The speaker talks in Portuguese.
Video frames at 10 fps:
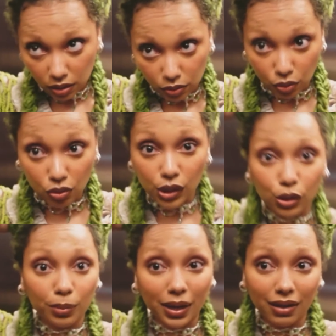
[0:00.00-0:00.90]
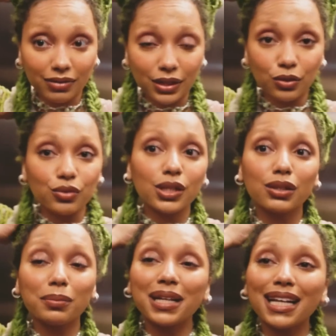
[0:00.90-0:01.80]
Não consegui tomar café, não consegui
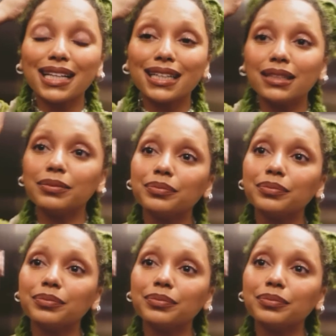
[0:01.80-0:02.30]
tomar nada.